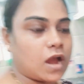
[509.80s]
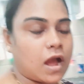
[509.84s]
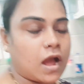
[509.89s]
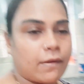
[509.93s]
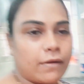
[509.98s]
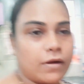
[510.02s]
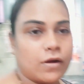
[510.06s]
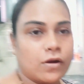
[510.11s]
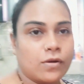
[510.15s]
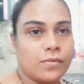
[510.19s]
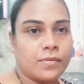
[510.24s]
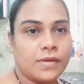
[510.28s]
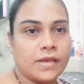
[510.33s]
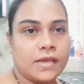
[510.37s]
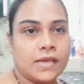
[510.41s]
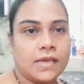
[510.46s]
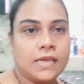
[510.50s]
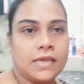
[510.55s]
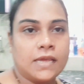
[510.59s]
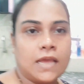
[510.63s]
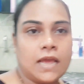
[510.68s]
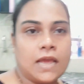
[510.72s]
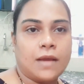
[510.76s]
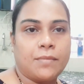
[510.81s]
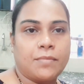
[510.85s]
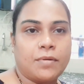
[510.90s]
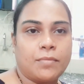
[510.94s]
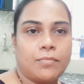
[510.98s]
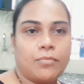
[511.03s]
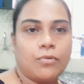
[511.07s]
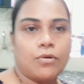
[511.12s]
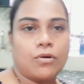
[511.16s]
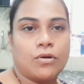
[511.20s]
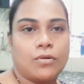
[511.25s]
খাওয়া হবে আমার
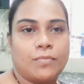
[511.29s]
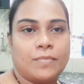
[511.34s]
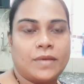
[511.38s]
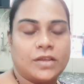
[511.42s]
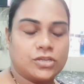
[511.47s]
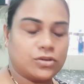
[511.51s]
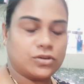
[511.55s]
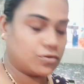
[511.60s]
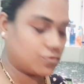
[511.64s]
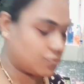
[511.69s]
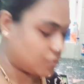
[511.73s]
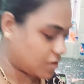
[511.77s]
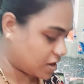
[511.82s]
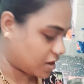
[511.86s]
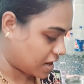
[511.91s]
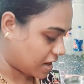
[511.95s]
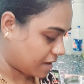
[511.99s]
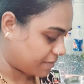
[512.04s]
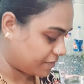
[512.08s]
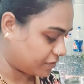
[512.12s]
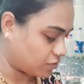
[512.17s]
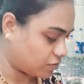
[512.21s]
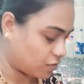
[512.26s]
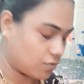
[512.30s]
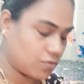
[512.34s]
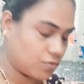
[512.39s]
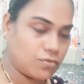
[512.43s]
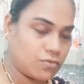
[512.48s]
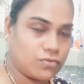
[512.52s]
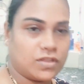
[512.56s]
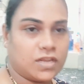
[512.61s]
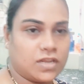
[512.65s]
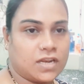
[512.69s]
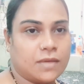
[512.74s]
বর মেয়ে যখন ওরা খাবে তখন
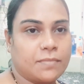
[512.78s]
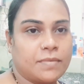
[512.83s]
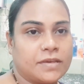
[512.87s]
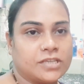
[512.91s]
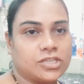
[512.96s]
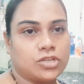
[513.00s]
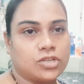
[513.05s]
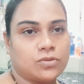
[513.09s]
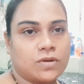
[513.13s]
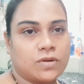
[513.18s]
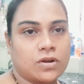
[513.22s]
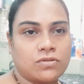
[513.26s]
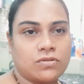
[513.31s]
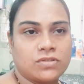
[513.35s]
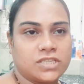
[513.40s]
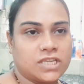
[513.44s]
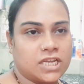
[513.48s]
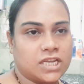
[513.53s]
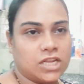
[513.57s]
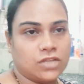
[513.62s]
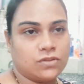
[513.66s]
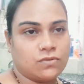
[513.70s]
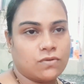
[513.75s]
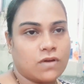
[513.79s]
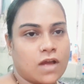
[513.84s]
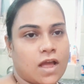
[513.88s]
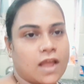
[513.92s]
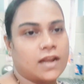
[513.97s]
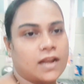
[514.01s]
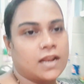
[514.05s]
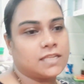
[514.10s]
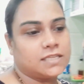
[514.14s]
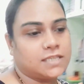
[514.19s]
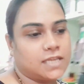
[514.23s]
ওদেরকে ভেজে দেবো কারণ ছেলে তো
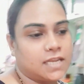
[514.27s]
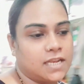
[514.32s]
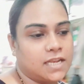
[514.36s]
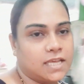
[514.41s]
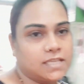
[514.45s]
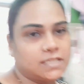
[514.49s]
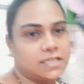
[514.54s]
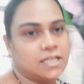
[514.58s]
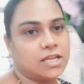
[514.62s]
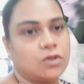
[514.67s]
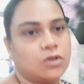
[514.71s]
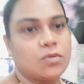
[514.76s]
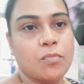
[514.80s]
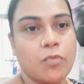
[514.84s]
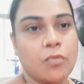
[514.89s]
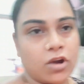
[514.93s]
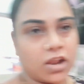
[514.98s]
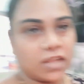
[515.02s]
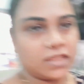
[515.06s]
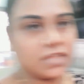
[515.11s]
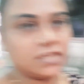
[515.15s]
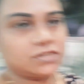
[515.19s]
খায় না ছেলে এই যে দেখো পড়াতে